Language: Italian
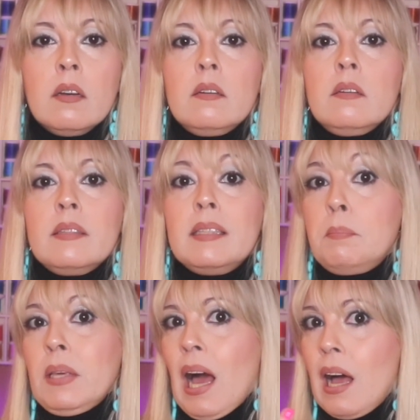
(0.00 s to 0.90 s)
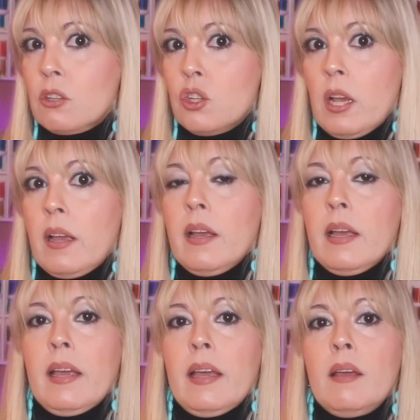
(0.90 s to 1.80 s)
eh, ti piace
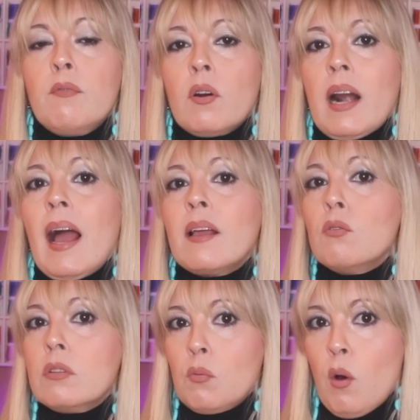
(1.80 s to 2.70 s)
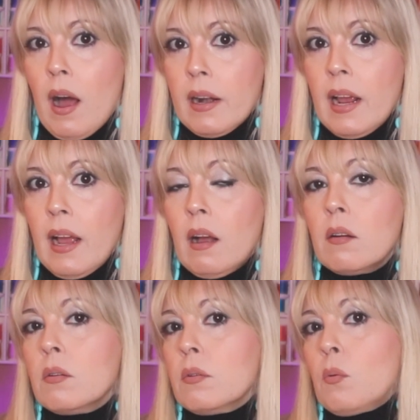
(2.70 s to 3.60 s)
e, e vorrai continuare
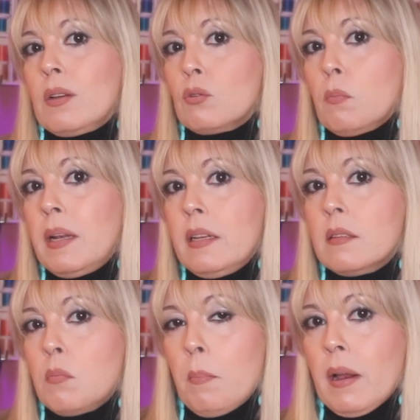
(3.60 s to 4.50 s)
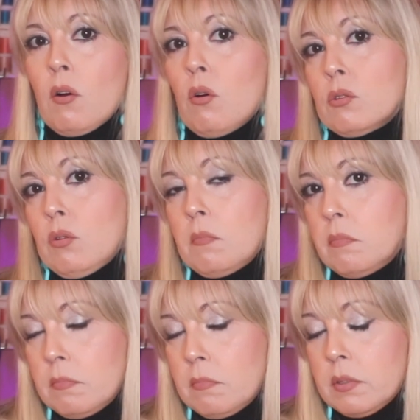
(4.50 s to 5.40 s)
eh, questo bellissimo percorso
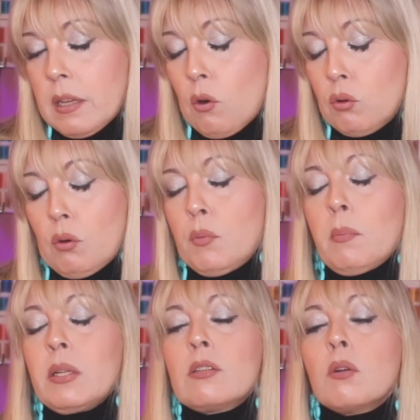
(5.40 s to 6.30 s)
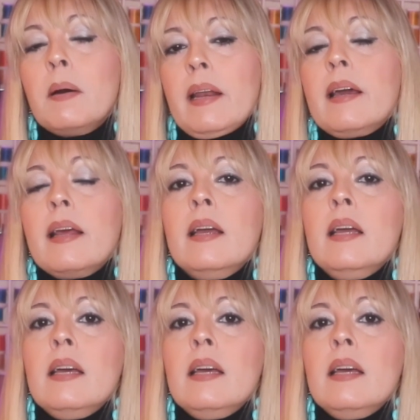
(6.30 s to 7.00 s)
secondo il mio modesto parere,